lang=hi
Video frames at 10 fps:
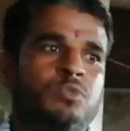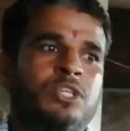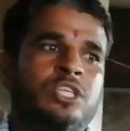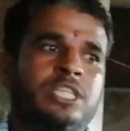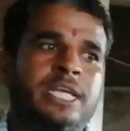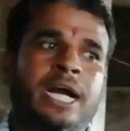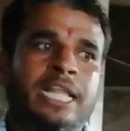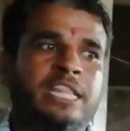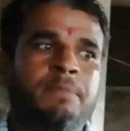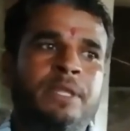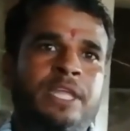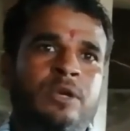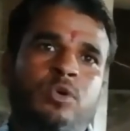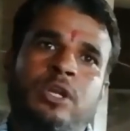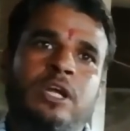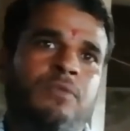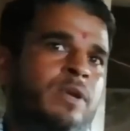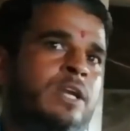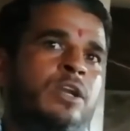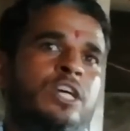इस वजह से ये खाती भी नहीं है और इनका
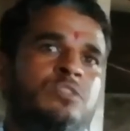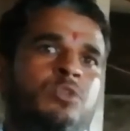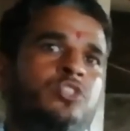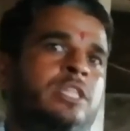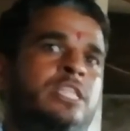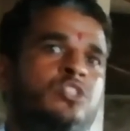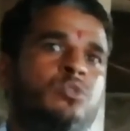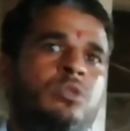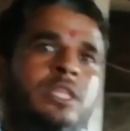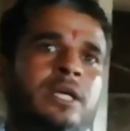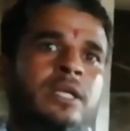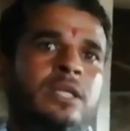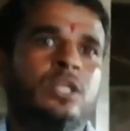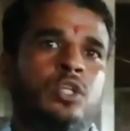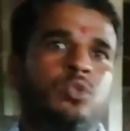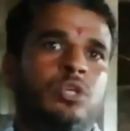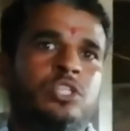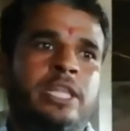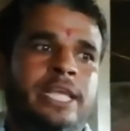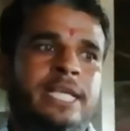वेट लॉस बहुत जल्दी से होता है तो
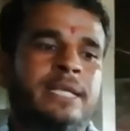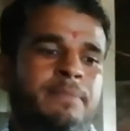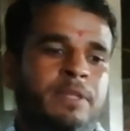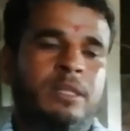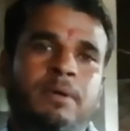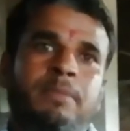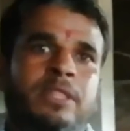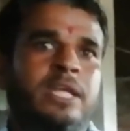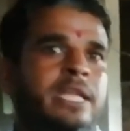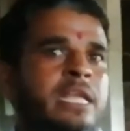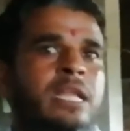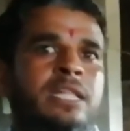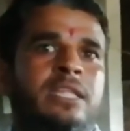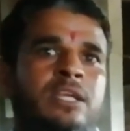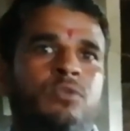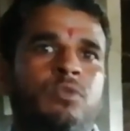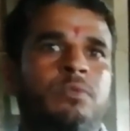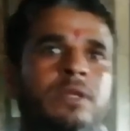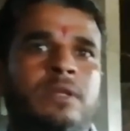इसलिए मतलब हम अंदर ही खिलाते हैं इनको